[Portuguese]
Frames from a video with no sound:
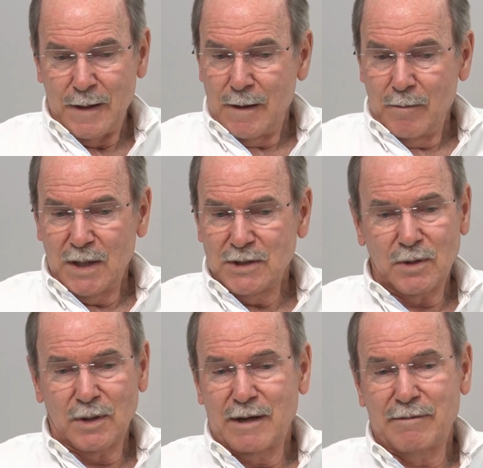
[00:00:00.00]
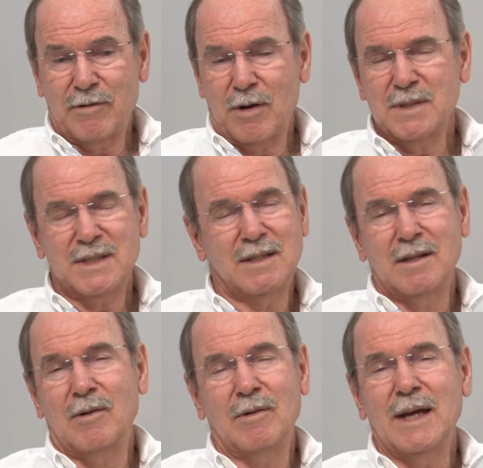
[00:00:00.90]
Mas, de qualquer forma, se
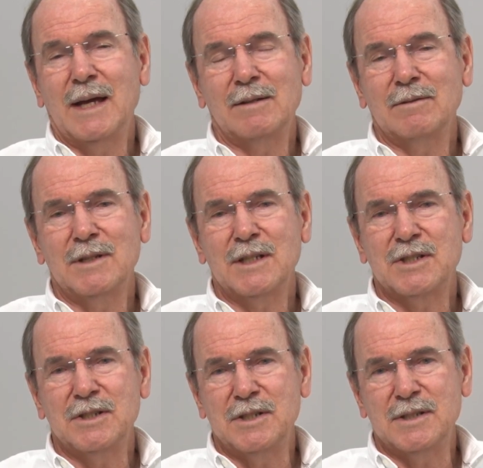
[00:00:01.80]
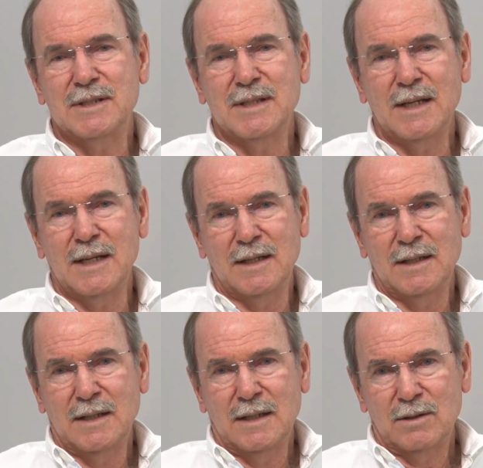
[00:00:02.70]
não é, não deixa de ser,
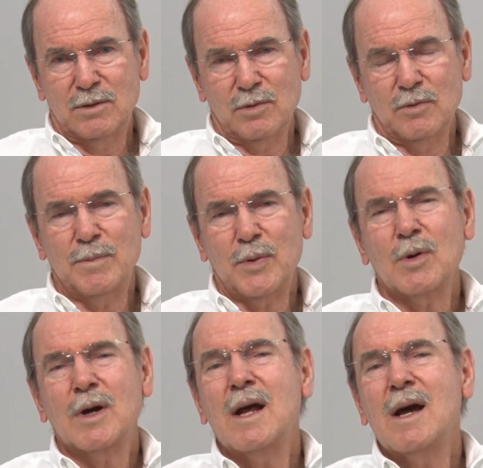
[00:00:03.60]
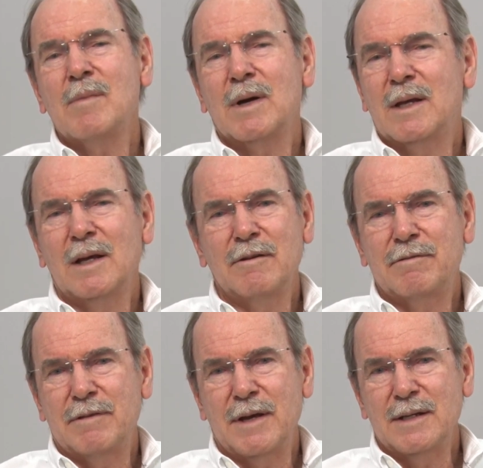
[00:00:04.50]
todo um programa que ele
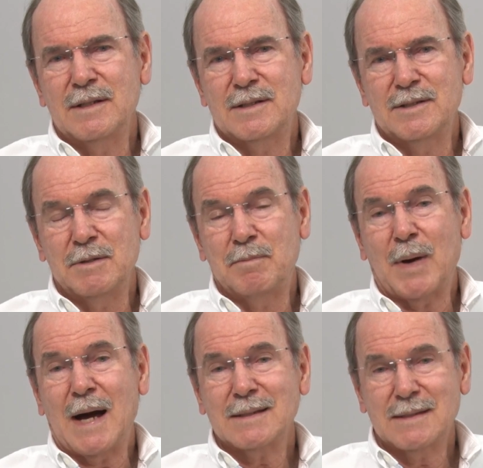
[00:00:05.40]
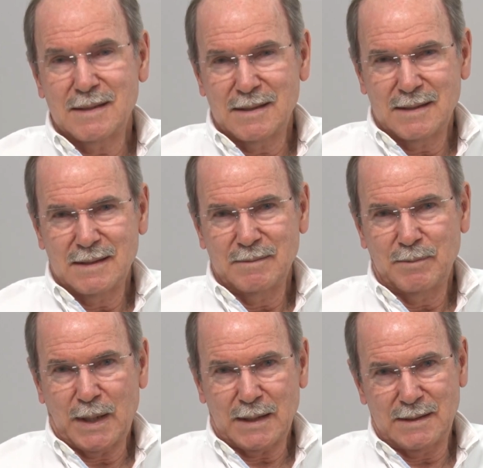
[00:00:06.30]
fez de paz
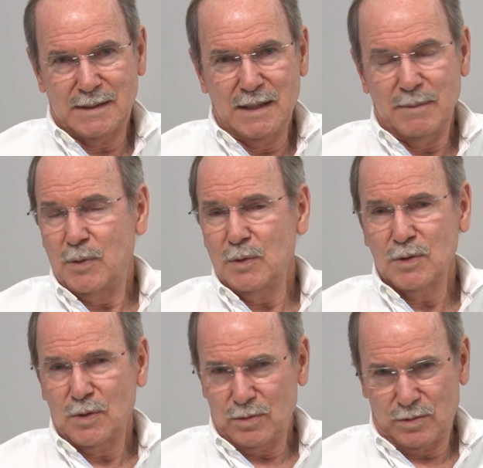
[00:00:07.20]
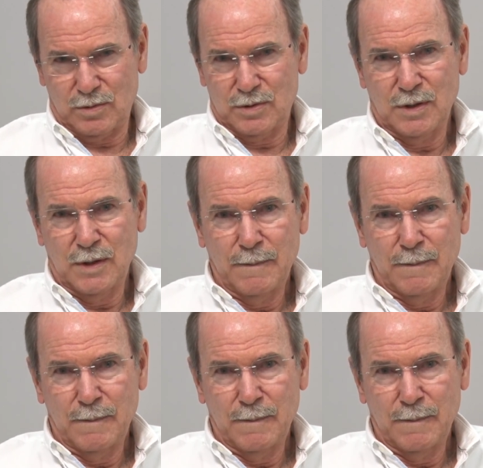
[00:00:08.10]
para si e para os outros,